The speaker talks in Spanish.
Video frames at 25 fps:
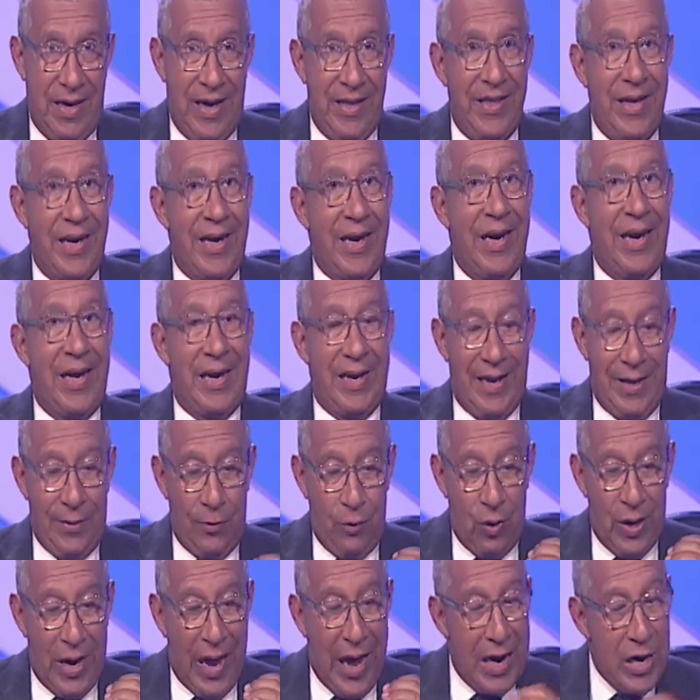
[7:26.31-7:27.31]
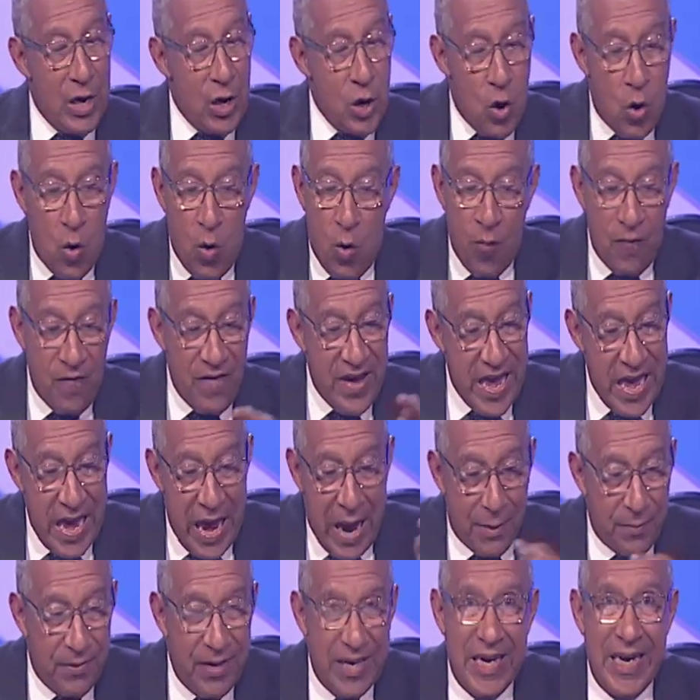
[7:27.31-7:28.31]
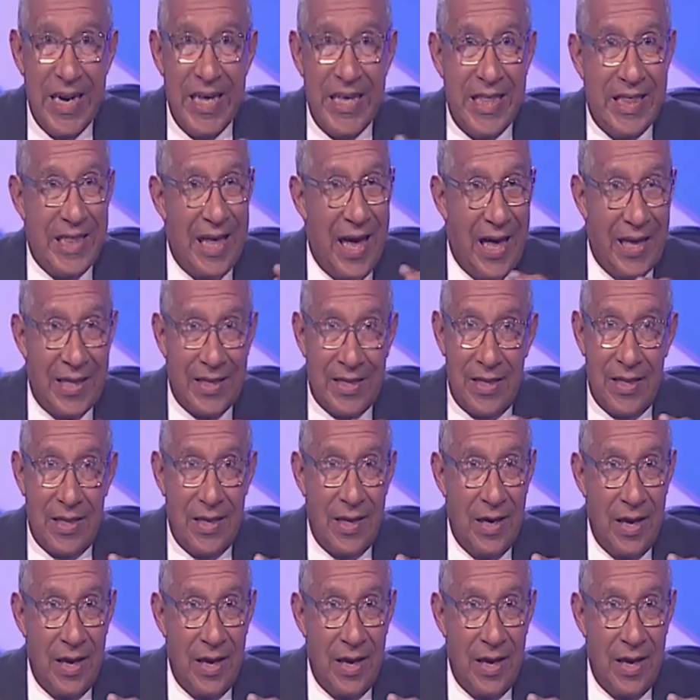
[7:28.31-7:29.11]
ha declarado la no viabilidad